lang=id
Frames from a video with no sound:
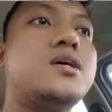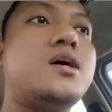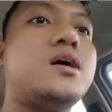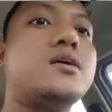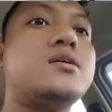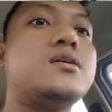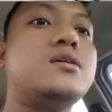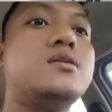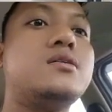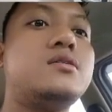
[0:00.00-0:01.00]
aja.
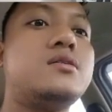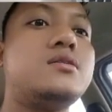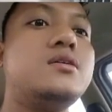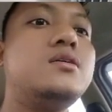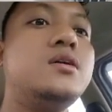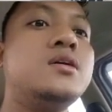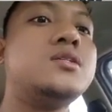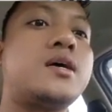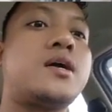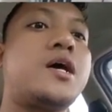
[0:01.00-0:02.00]

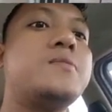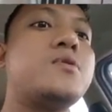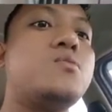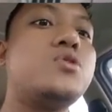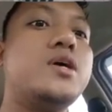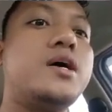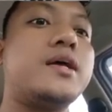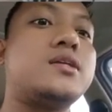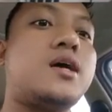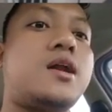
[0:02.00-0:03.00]
Injek rem kemudian
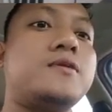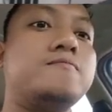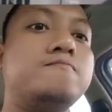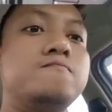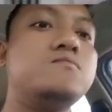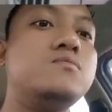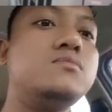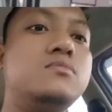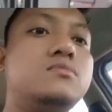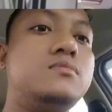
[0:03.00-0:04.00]
netral.
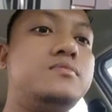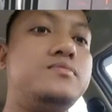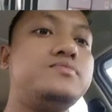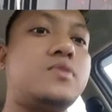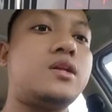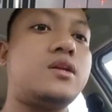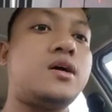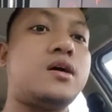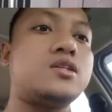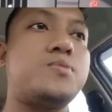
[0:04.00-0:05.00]

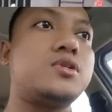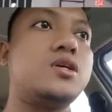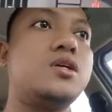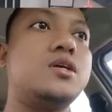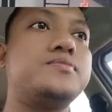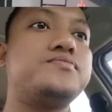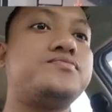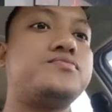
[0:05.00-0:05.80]
Nah, seperti ini.